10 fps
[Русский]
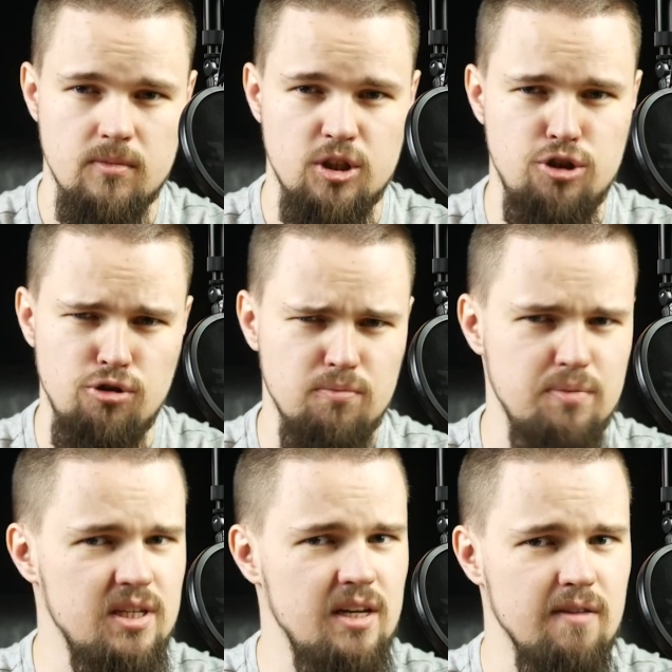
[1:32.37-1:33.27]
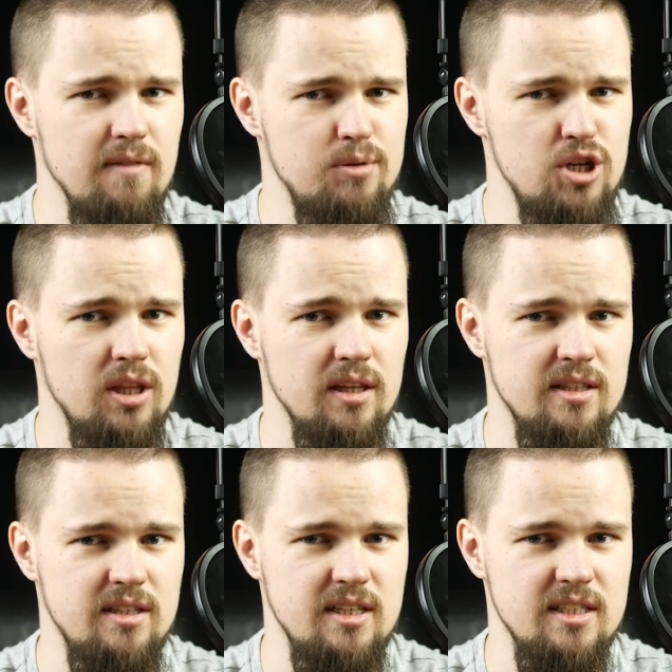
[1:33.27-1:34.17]
Черт подери, вообще-то
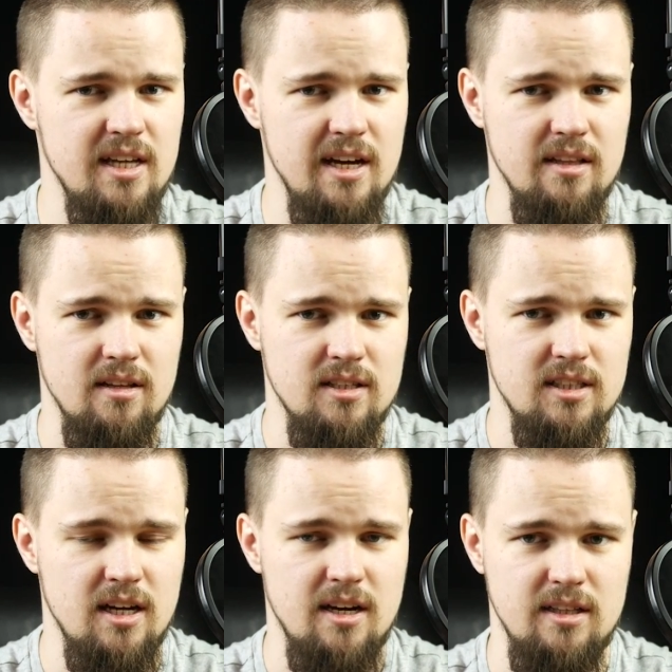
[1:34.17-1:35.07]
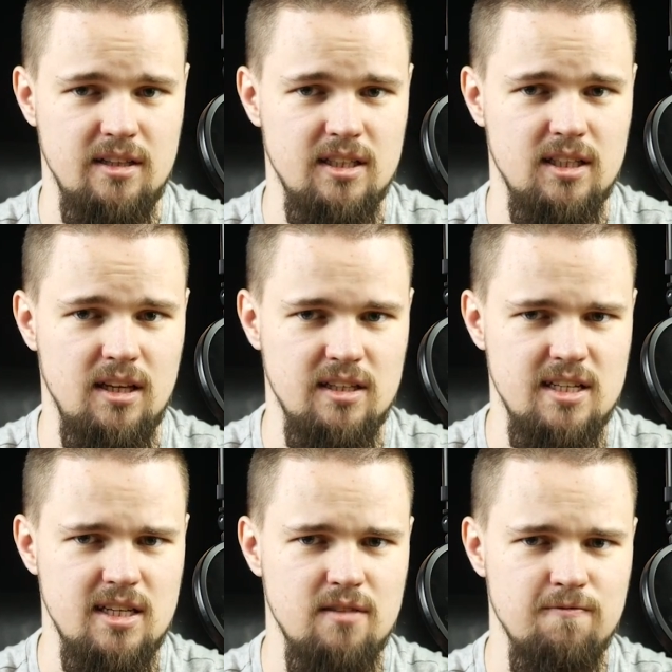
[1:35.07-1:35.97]
дизайн старой
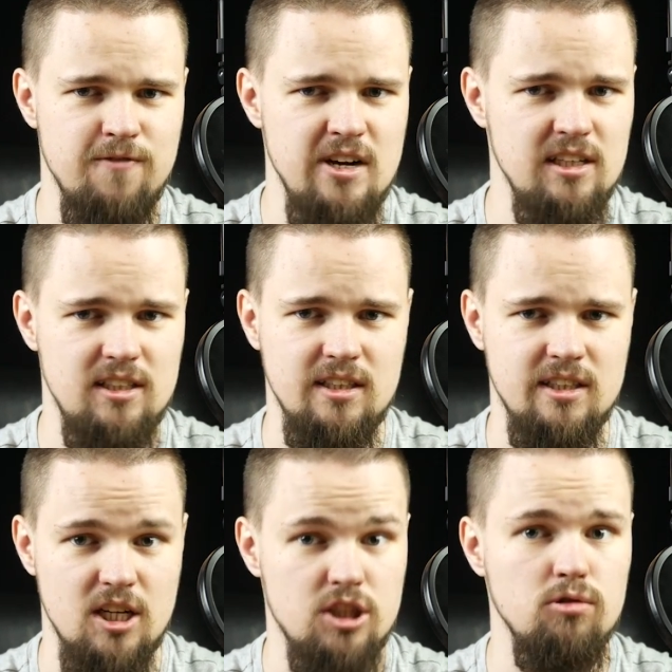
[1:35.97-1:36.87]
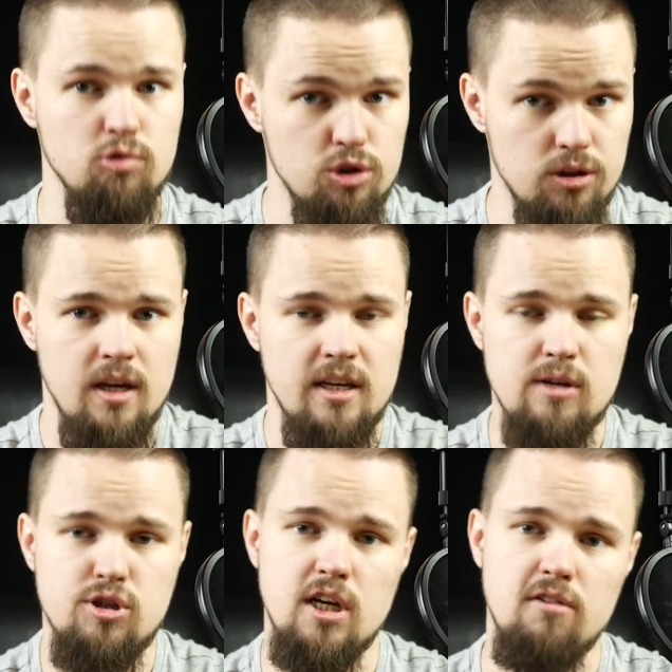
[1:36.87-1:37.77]
3310 выглядит даже лучше. Я
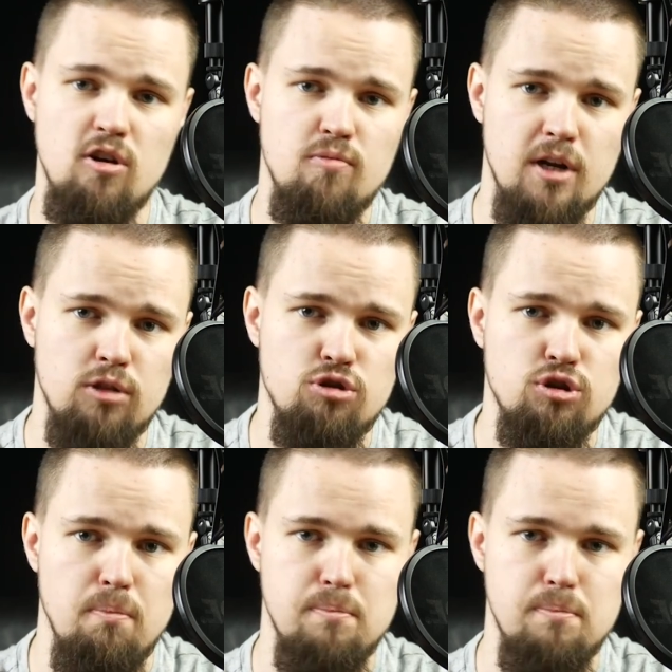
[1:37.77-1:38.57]
уж не говорю про то, что